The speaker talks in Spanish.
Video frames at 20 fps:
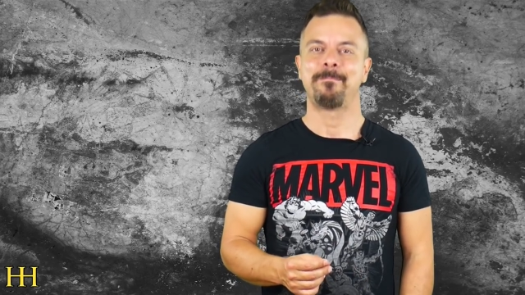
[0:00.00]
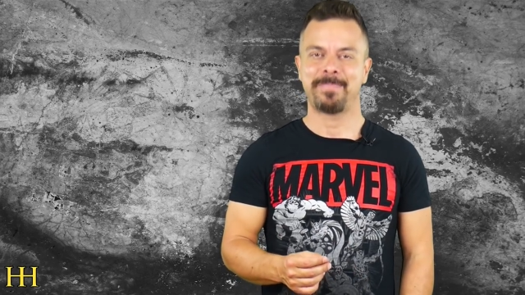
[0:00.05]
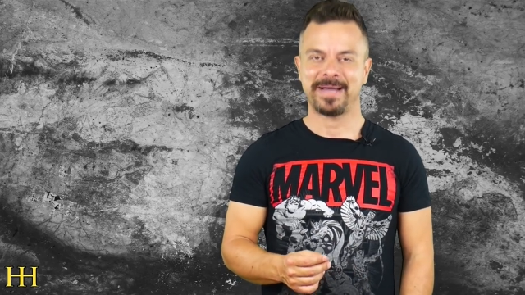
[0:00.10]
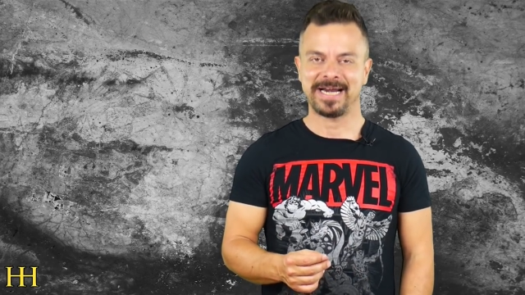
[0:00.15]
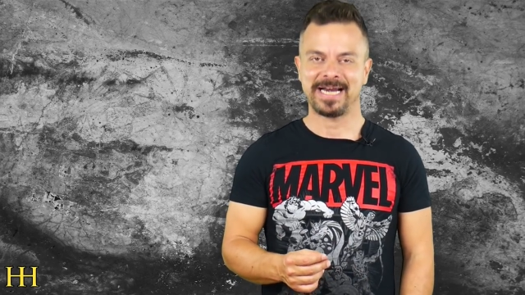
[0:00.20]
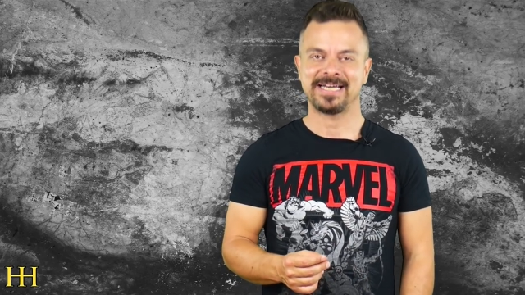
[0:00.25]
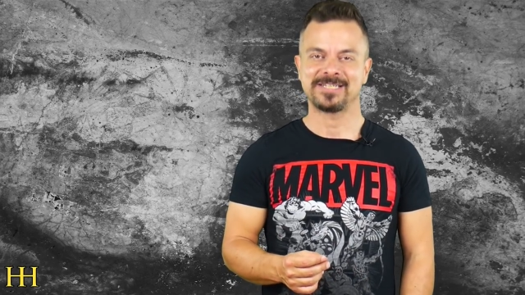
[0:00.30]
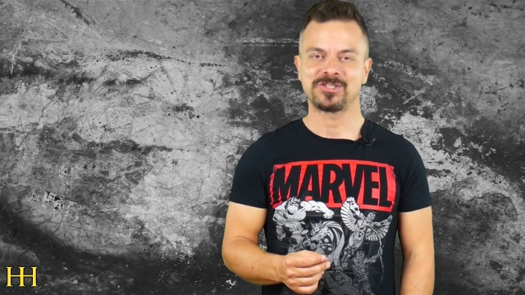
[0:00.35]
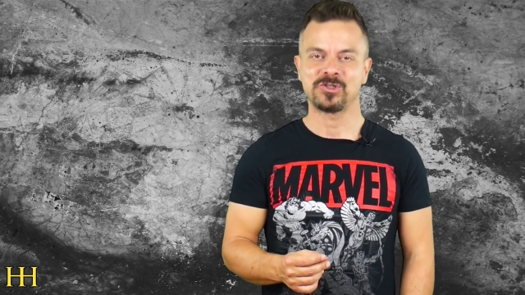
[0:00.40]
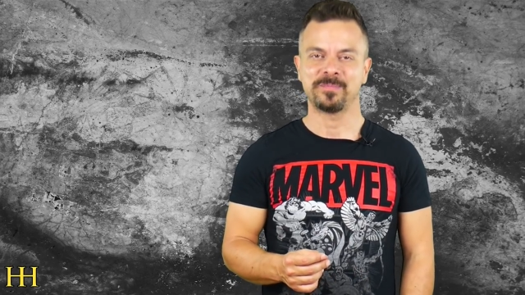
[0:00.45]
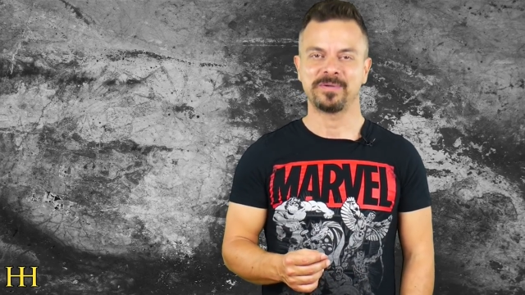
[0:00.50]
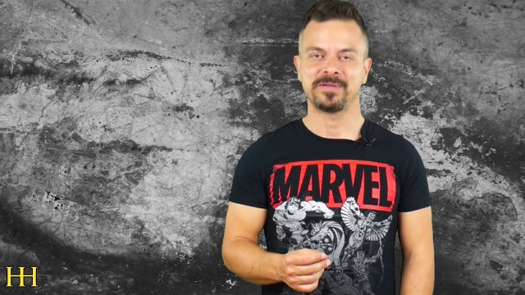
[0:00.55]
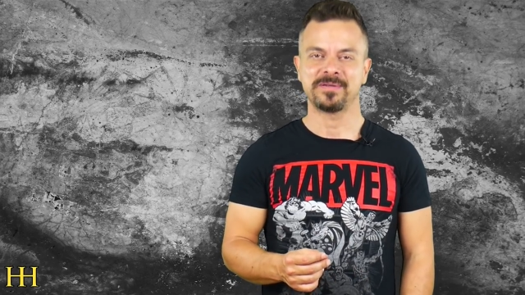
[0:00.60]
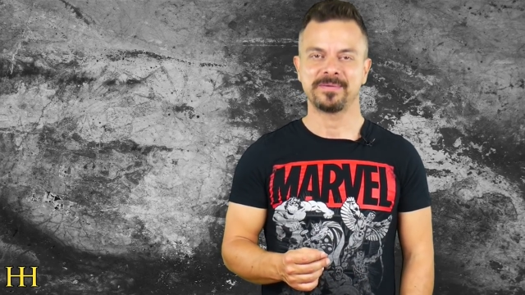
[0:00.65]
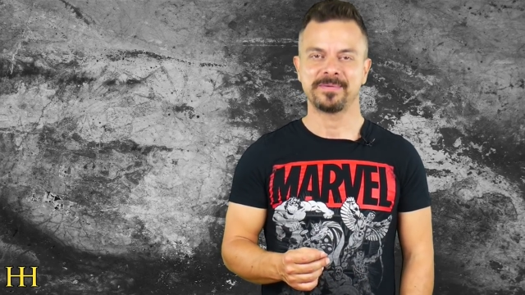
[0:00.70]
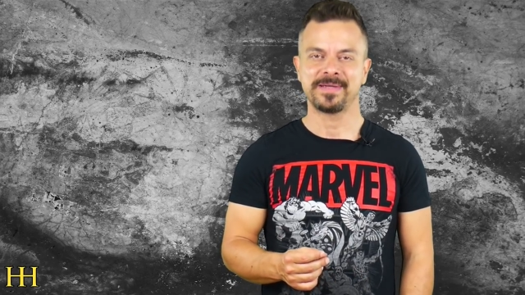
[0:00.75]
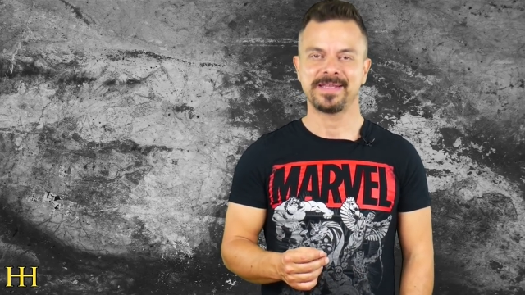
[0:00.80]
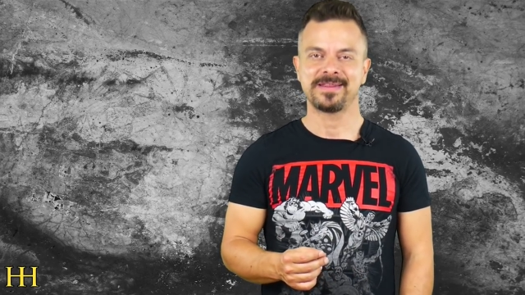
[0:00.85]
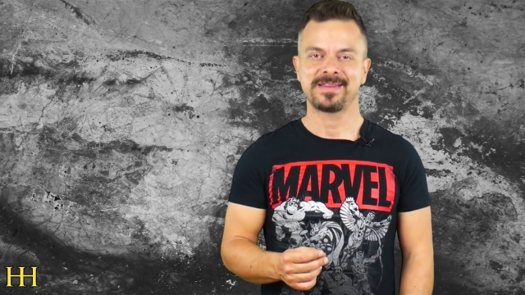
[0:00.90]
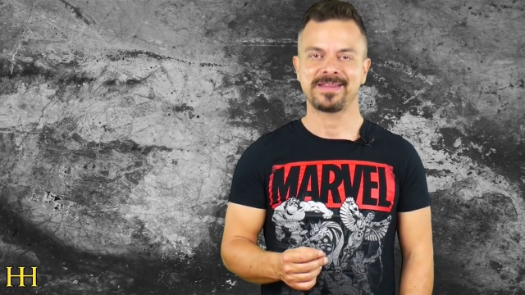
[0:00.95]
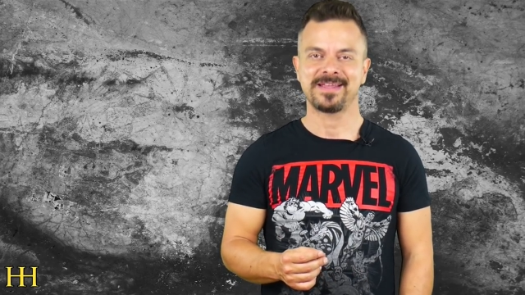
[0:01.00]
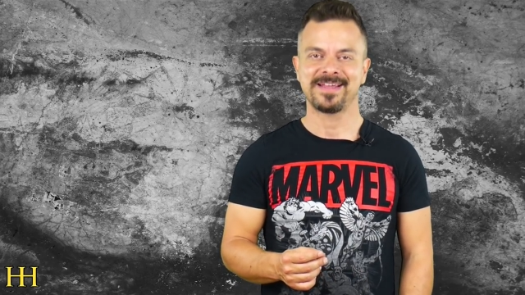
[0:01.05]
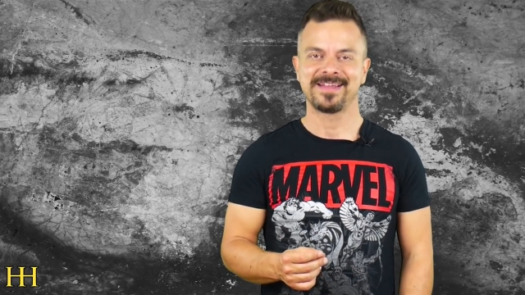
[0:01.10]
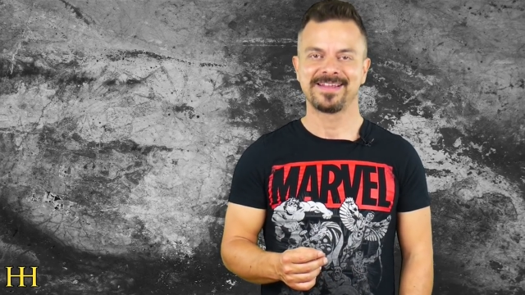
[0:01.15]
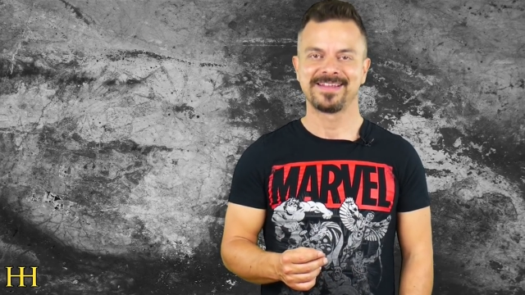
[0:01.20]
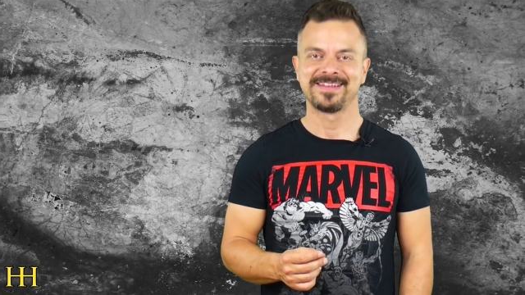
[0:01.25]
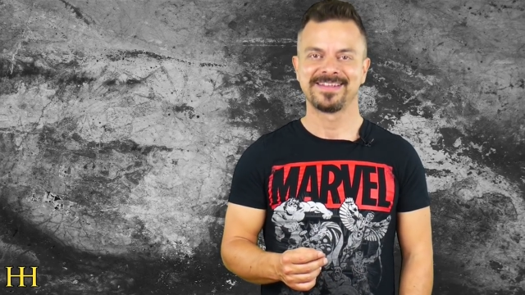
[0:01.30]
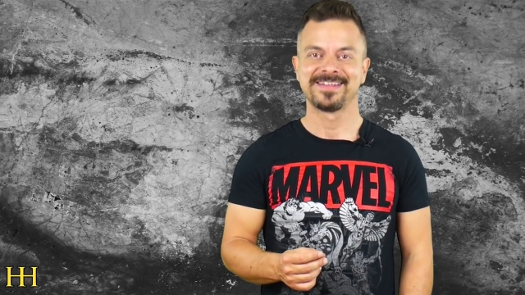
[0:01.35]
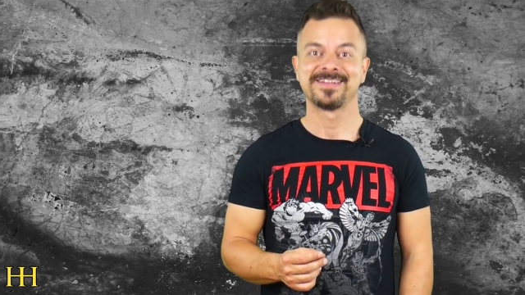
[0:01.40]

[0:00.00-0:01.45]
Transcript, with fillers: para la supervivencia.